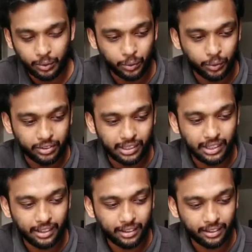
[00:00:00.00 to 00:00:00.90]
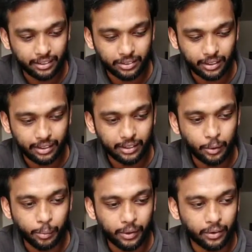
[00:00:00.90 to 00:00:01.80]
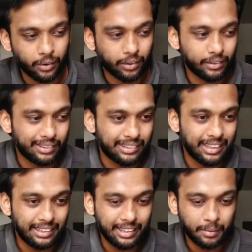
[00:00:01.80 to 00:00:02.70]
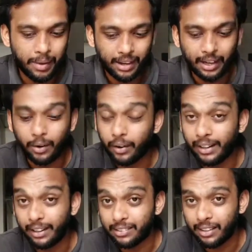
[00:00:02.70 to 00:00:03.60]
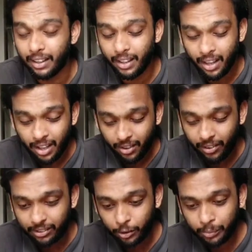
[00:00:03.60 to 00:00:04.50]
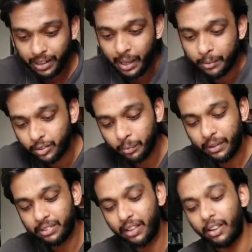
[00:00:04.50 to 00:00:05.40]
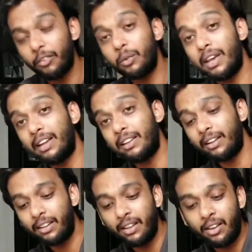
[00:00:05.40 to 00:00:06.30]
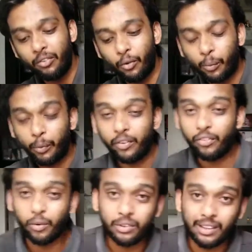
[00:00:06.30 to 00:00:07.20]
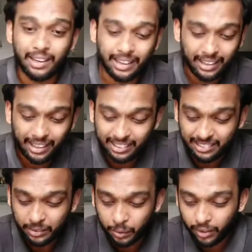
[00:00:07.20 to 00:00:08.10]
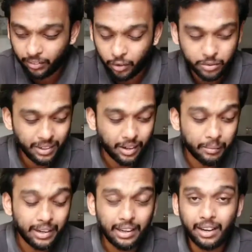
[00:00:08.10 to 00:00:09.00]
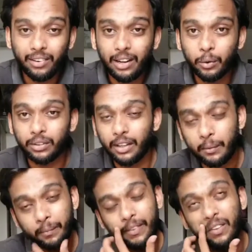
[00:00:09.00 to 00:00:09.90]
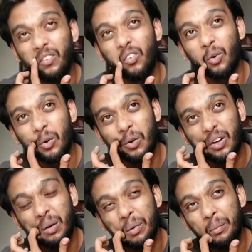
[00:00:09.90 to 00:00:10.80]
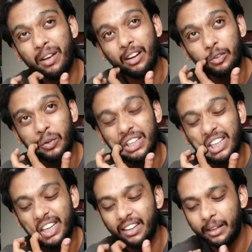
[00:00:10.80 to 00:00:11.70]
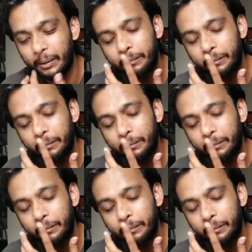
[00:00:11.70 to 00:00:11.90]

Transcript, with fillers: तो चलिए इसे करते हैं ओपन और देखते हैं बैग की क्वालिटी कैसी है वैसे तो मैंने अमेजोन पे इसके रिव्यू देखे थे 4.4 थे लेकिन नीचे जो रिव्यूज़ में कमेंट करने वाले होते वो लोग कमेंट भी कर चुके थे कि